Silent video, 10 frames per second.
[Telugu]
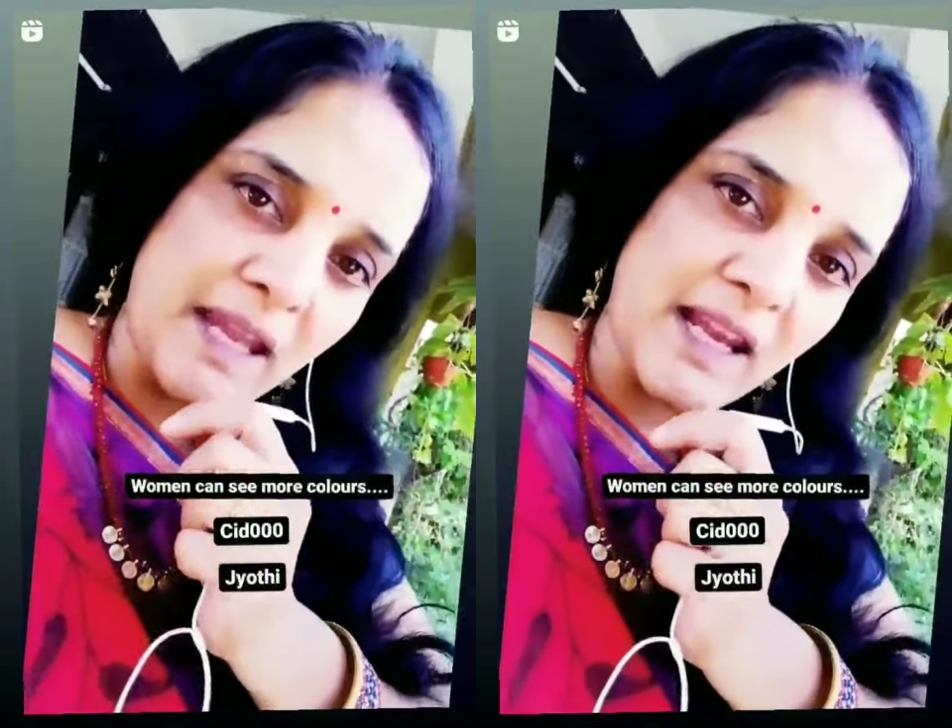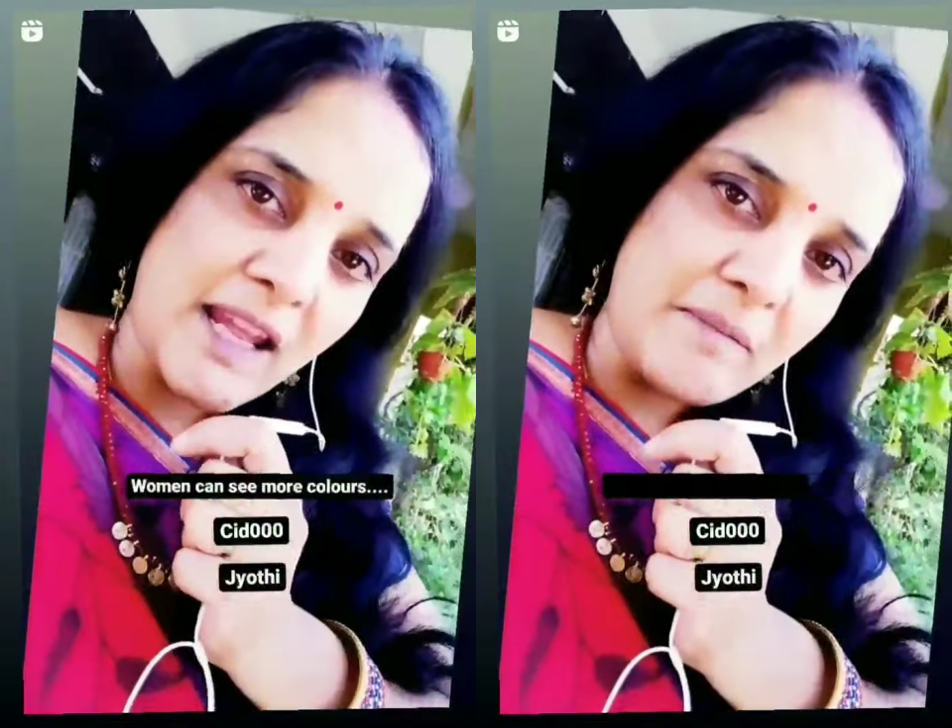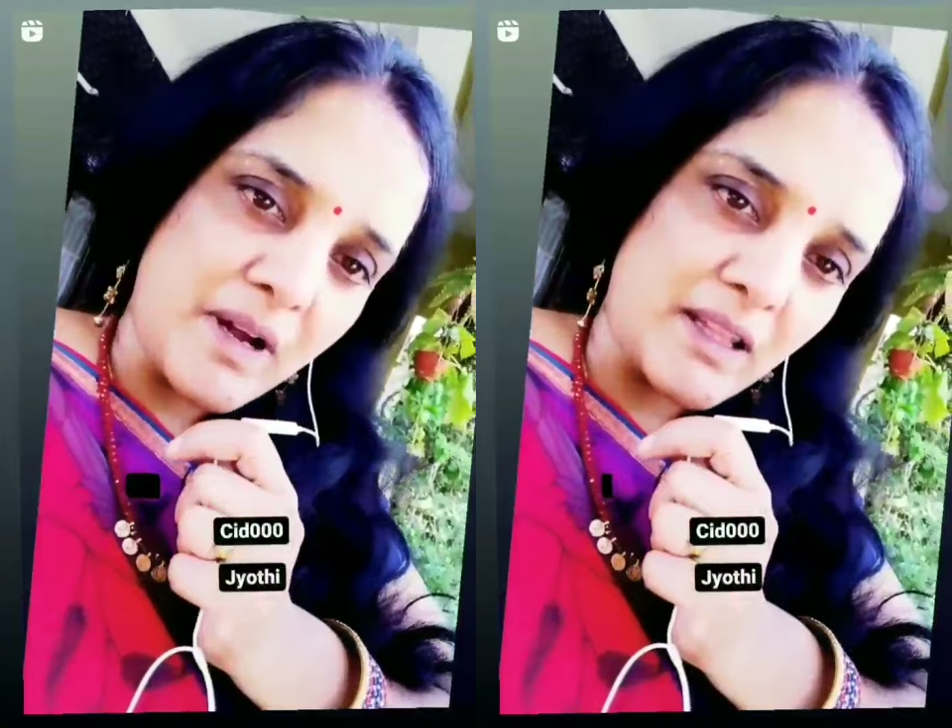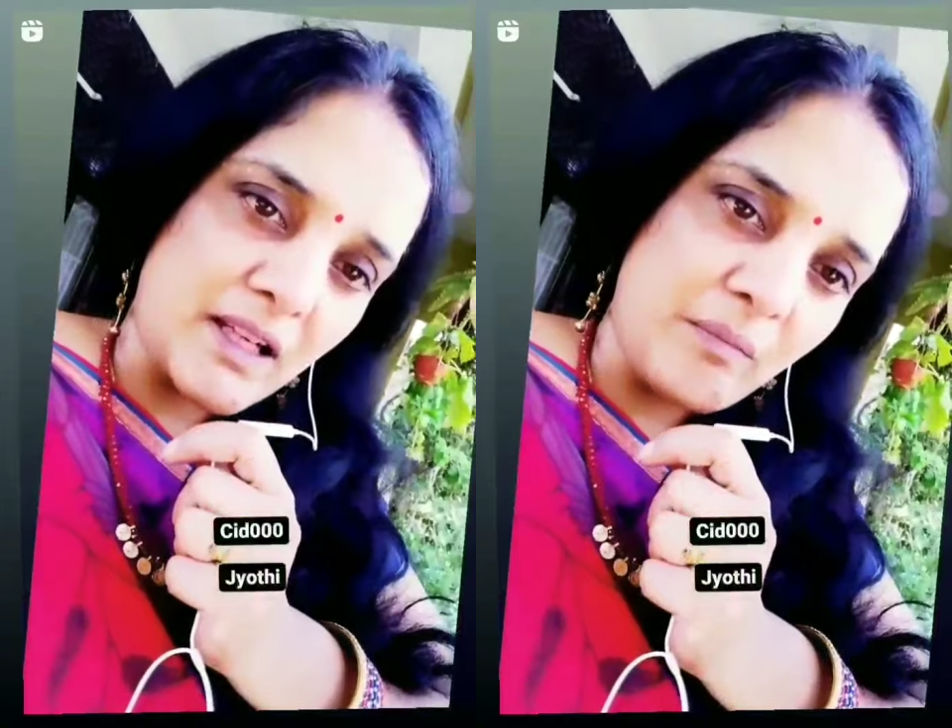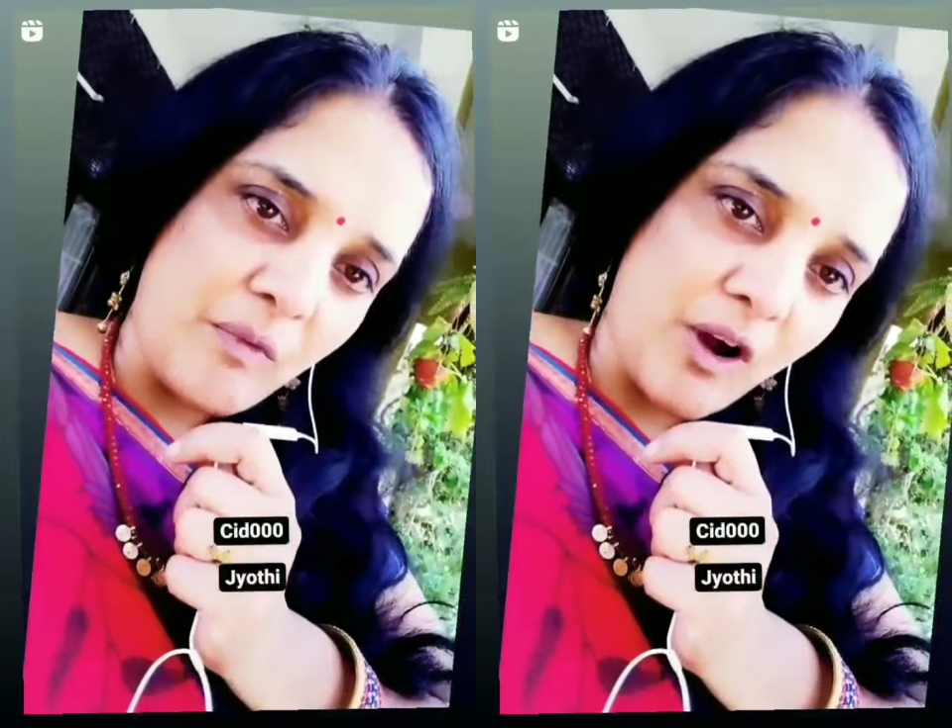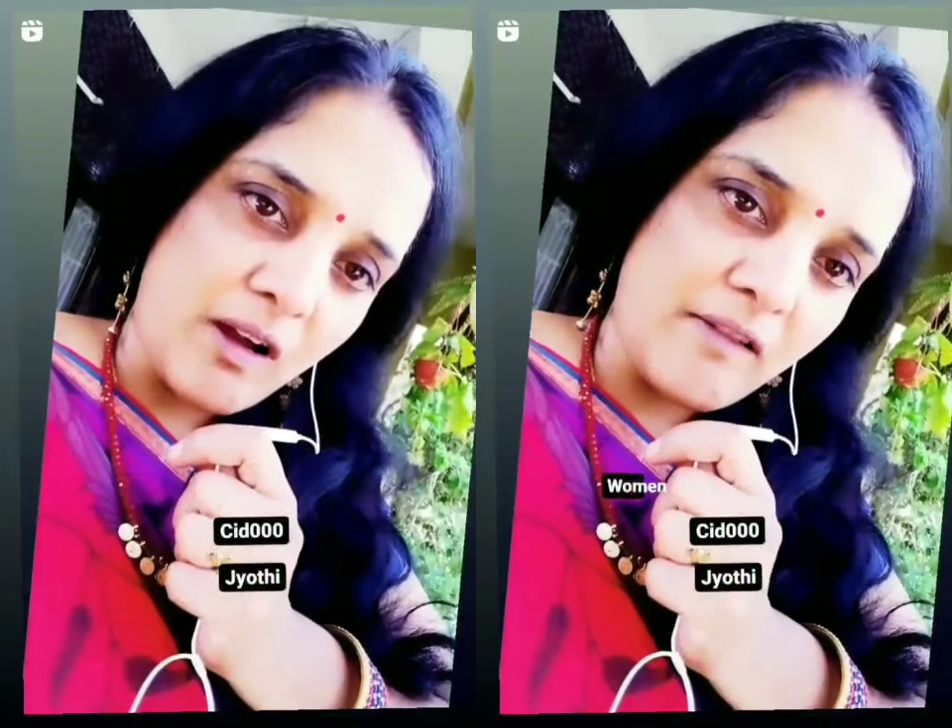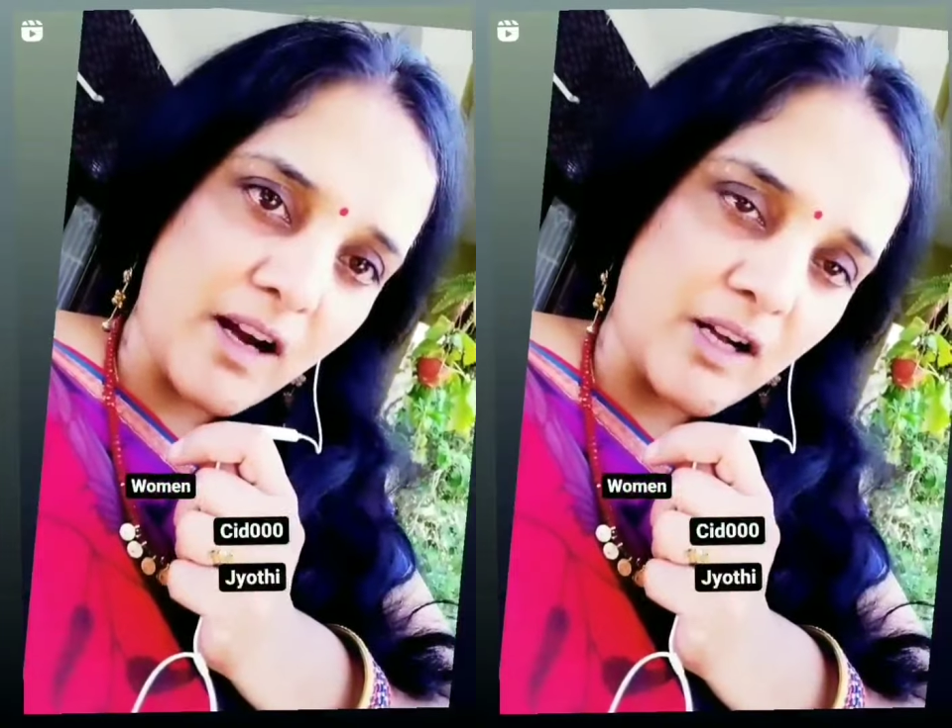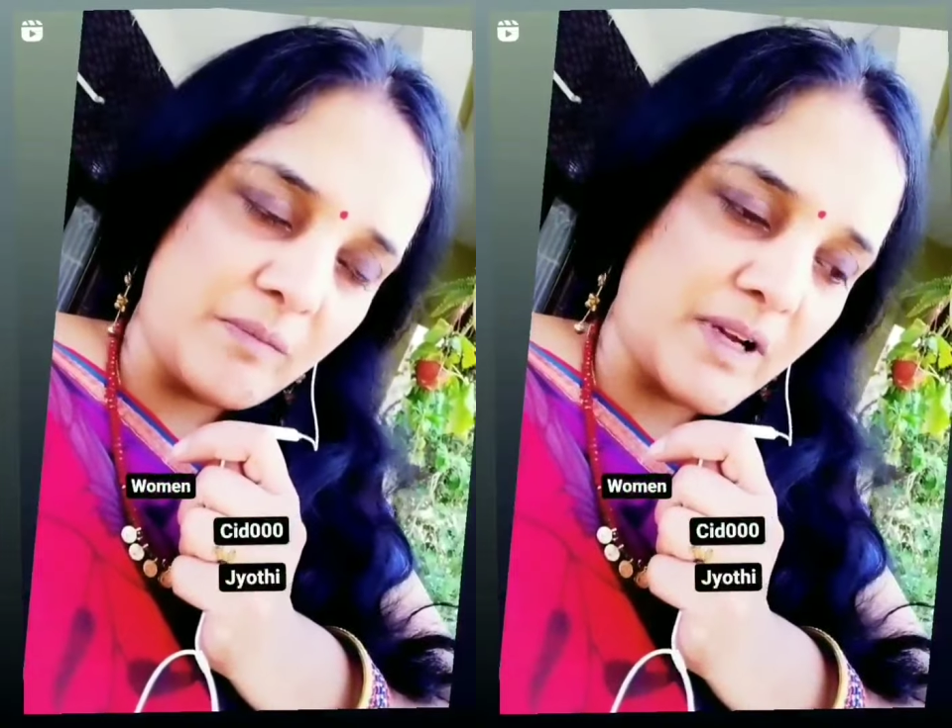మేల్ అయి మాత్రం
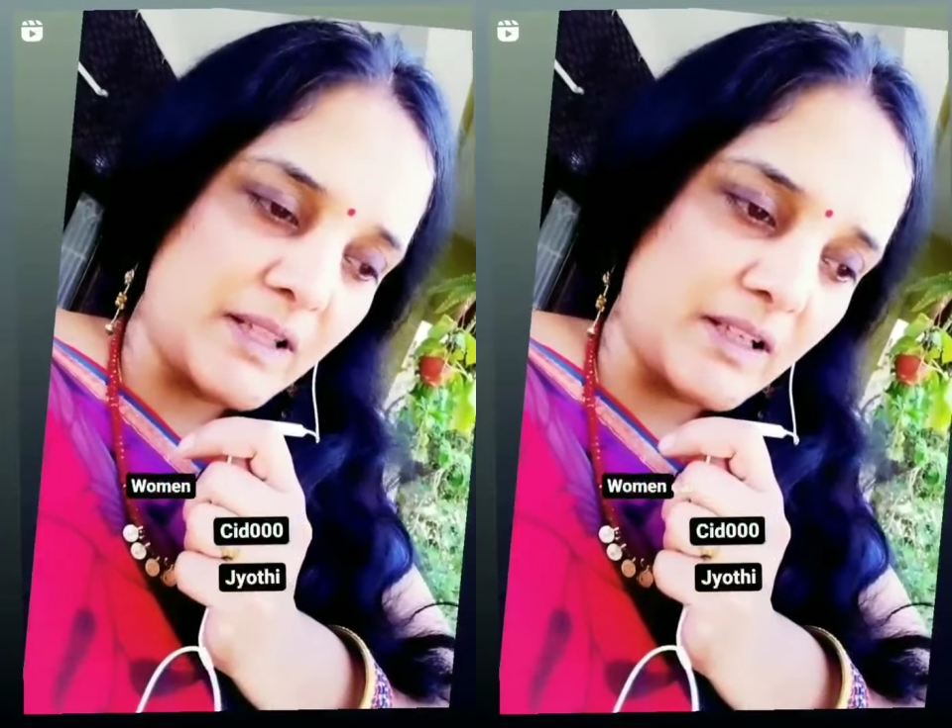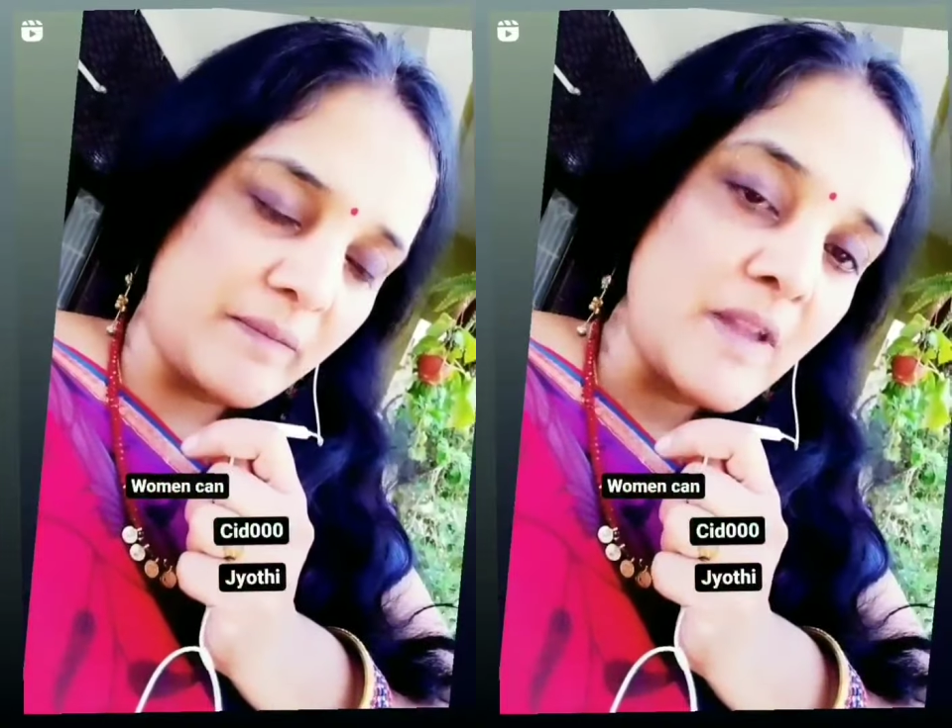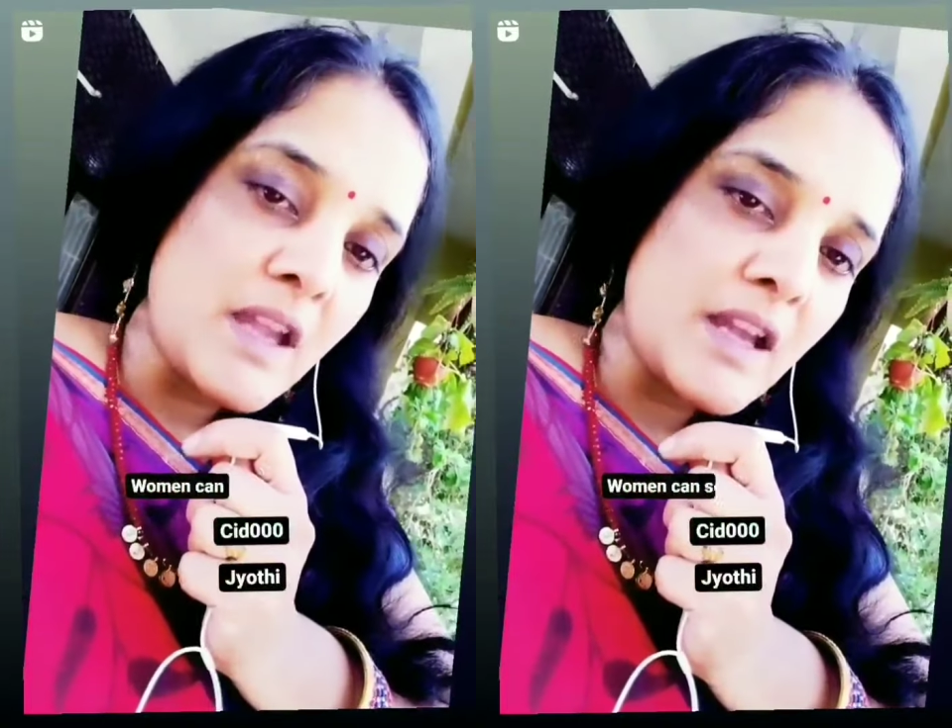మగవాళ్ళు మాత్రం